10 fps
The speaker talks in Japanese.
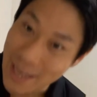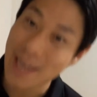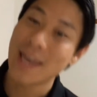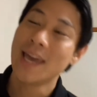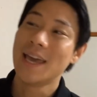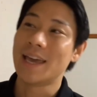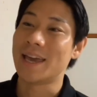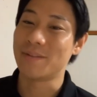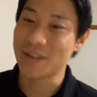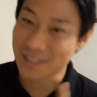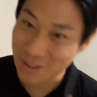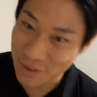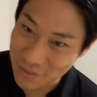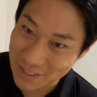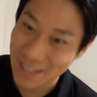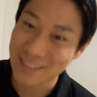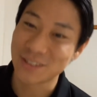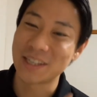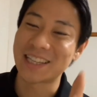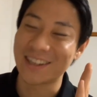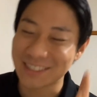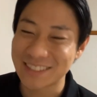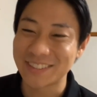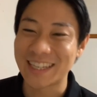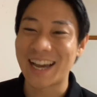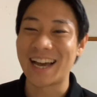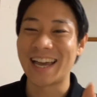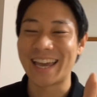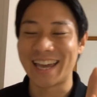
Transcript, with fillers: で、え皆様また非常に楽しみな、